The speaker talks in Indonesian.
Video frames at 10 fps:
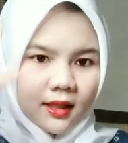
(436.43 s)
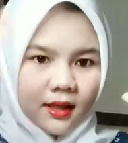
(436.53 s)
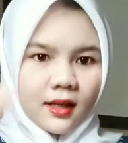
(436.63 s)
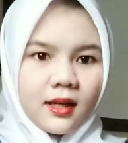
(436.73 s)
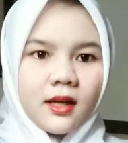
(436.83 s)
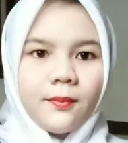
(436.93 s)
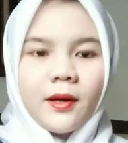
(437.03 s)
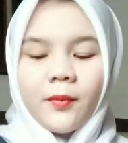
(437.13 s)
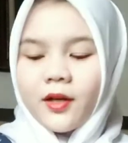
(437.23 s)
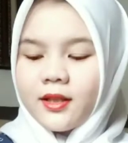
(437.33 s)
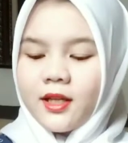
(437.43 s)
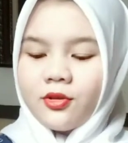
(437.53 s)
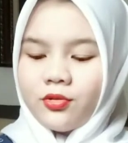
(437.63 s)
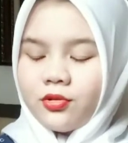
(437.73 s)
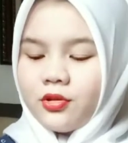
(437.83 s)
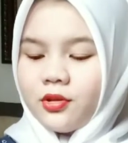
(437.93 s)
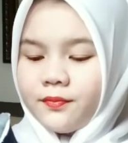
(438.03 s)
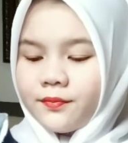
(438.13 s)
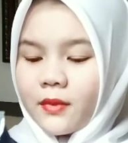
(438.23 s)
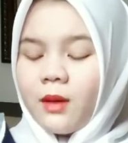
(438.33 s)
uh, popoknya itu
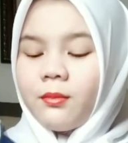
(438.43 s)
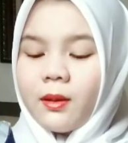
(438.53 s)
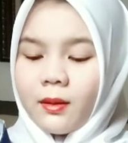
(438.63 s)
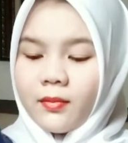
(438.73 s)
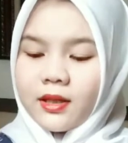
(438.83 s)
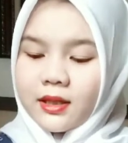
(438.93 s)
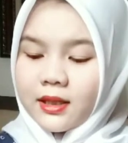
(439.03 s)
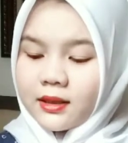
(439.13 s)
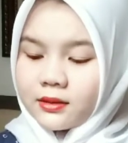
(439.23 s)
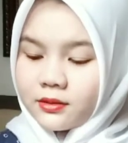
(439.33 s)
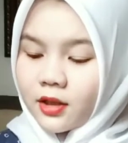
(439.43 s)
yang benar